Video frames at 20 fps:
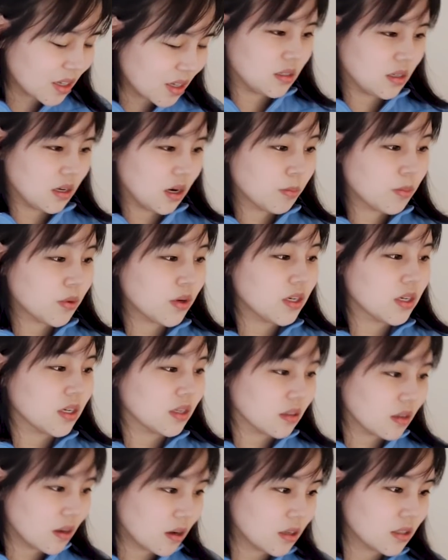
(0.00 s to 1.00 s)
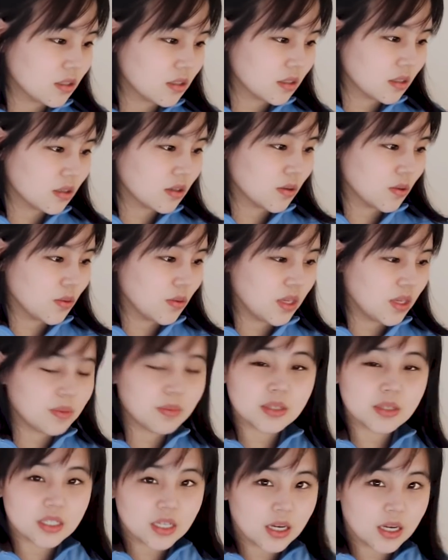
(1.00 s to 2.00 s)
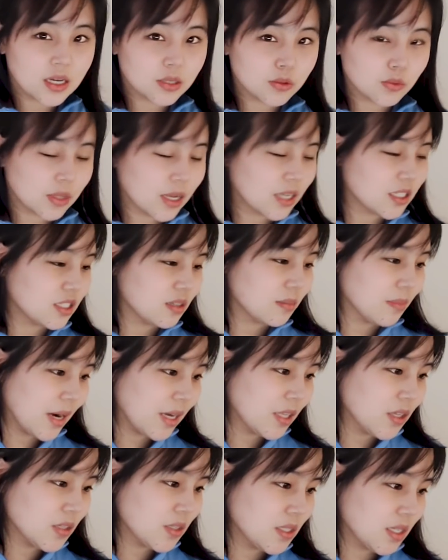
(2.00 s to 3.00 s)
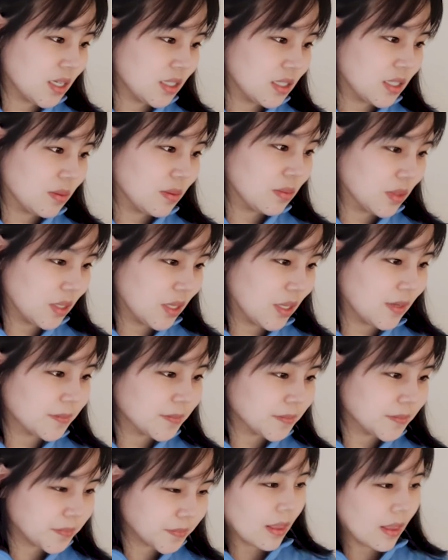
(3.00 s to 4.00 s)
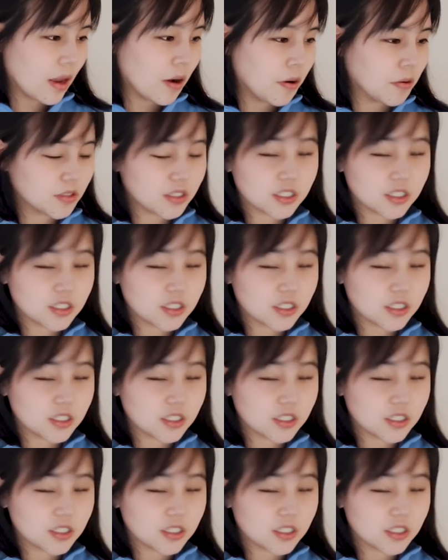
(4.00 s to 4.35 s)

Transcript: operating loss 그리고 EBITDA도 다 지금 마이너스이기 때문에 어,